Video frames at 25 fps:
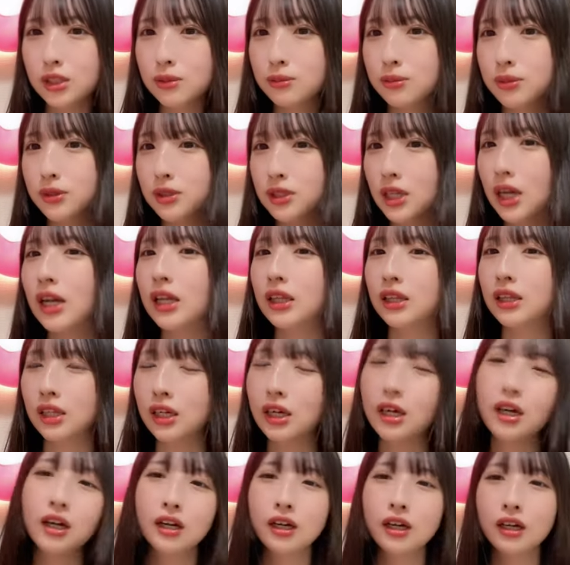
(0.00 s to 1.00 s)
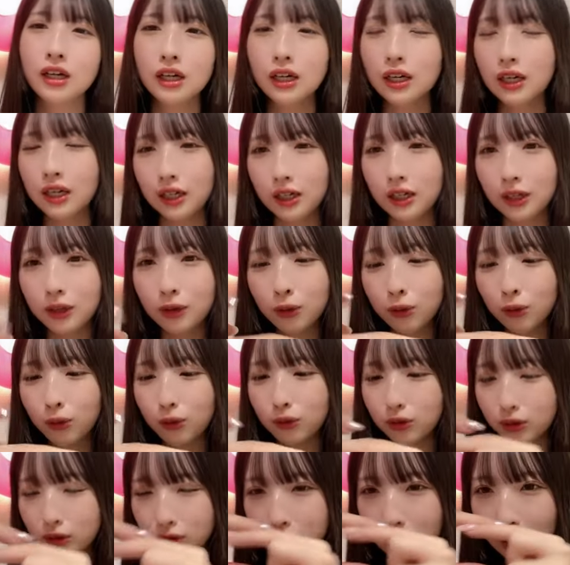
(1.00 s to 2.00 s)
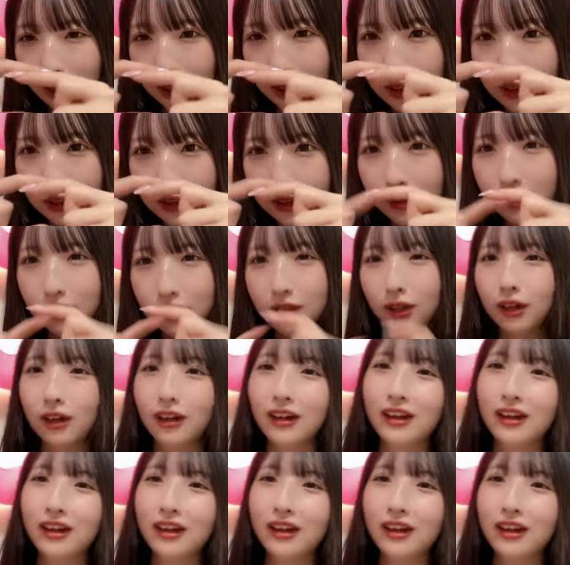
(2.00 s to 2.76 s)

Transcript: つぶされたこういうやつ